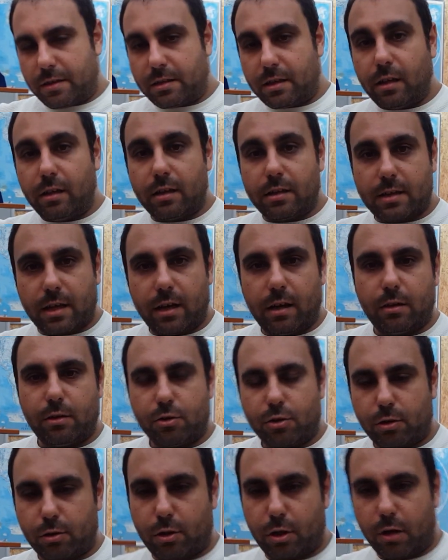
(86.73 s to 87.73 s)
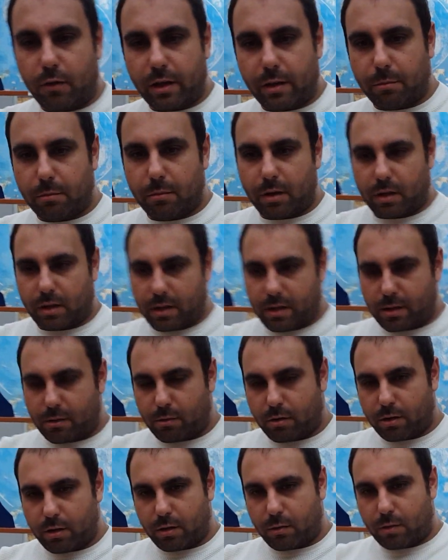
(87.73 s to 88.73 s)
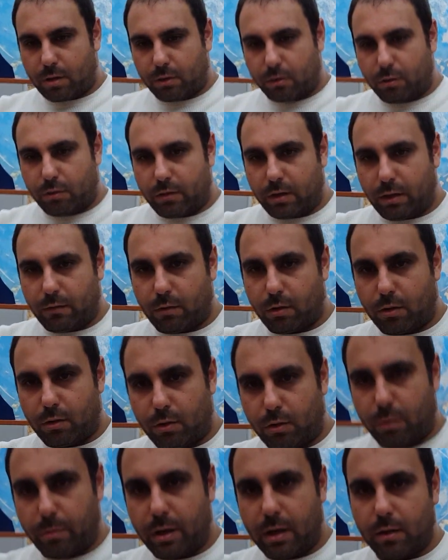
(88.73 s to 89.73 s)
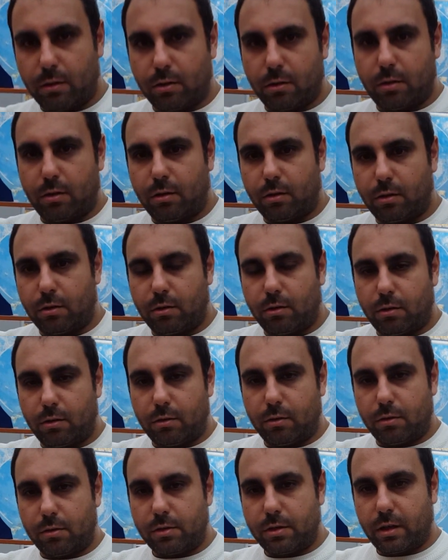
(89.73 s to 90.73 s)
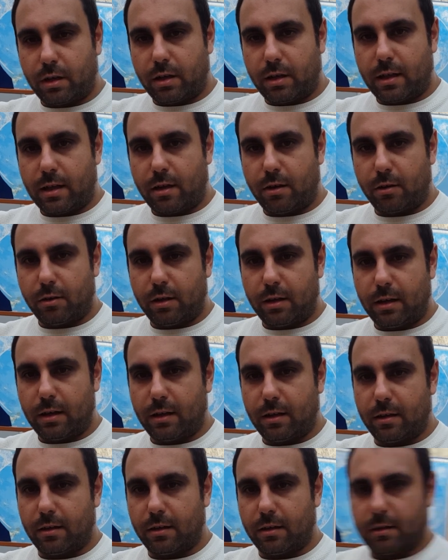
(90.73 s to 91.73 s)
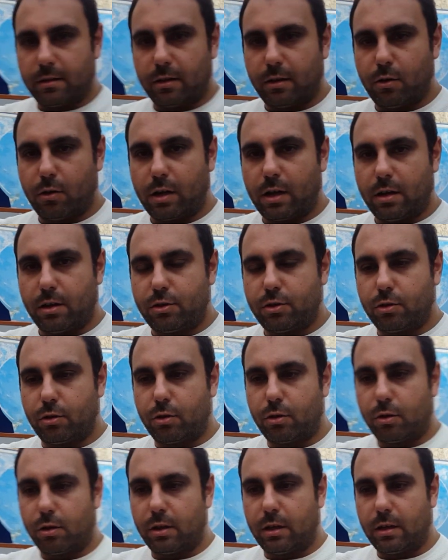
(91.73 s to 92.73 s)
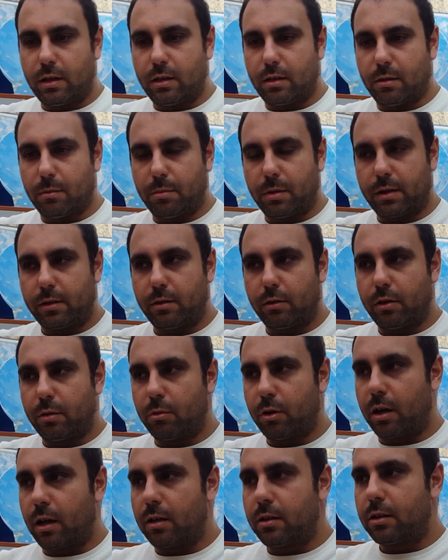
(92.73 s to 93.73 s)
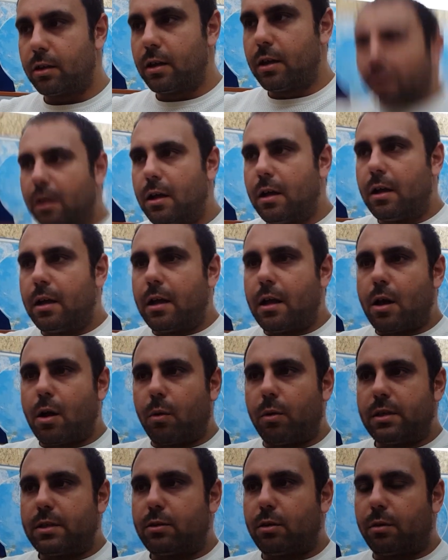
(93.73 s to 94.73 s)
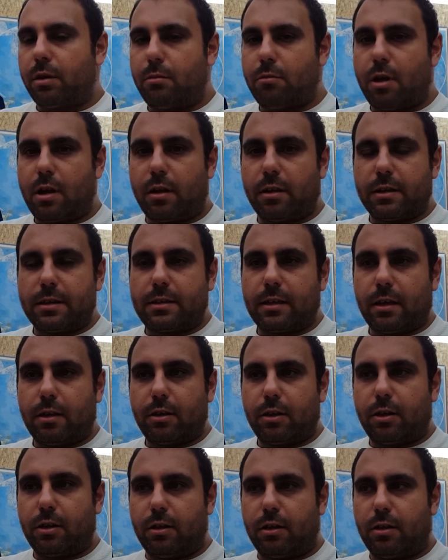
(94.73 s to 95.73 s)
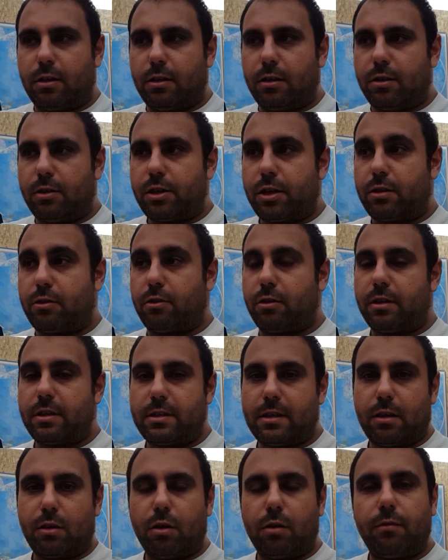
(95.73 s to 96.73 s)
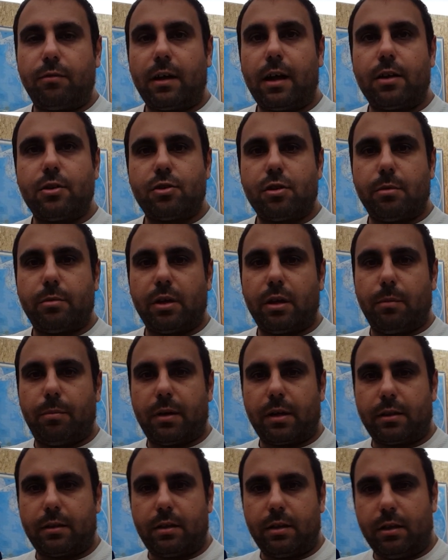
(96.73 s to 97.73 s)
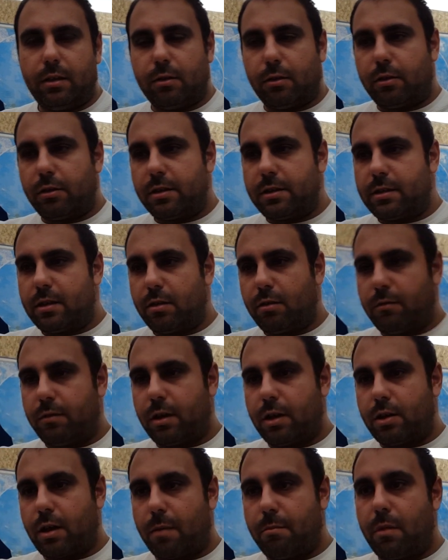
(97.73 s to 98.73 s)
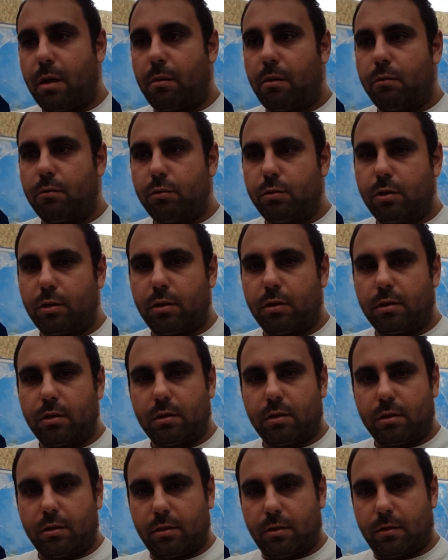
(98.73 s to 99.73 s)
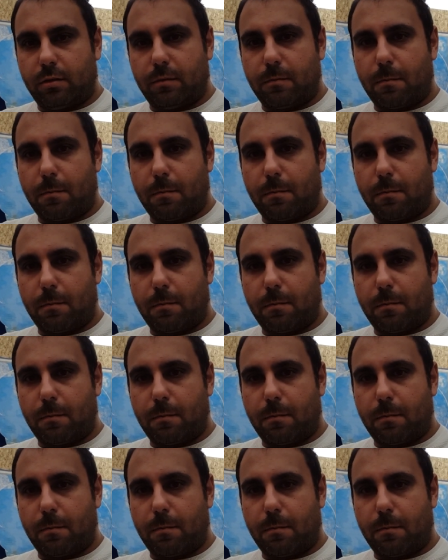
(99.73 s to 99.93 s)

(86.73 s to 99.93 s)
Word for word: sì, era il 18 novembre eh, quando venivo nominato segretario del, del locale circolo del Partito Democratico. Questo primo anno è stato, certo non è stato facile per il partito, fa- abbiamo, avuto, eh,